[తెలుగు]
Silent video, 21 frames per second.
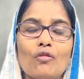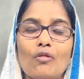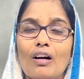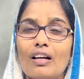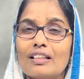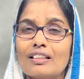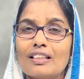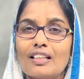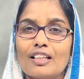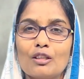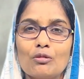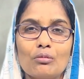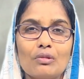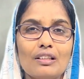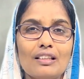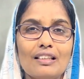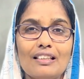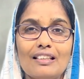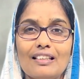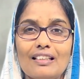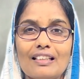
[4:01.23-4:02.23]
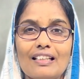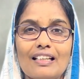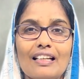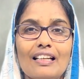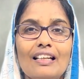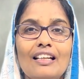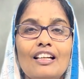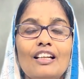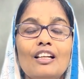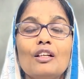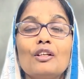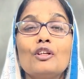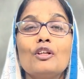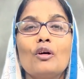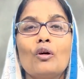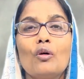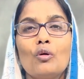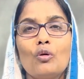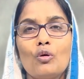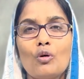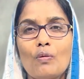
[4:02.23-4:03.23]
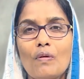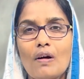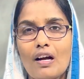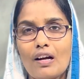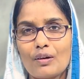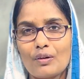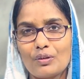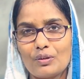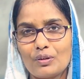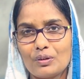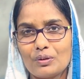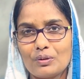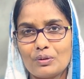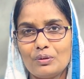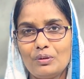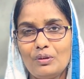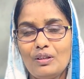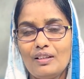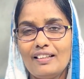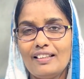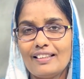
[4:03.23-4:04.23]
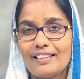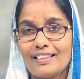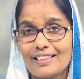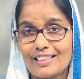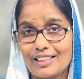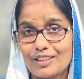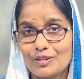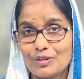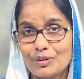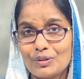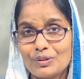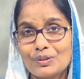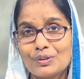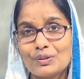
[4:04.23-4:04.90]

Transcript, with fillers: వాగ్దానం ఉందేంటంటే యహోవా కొరకు ఎదురు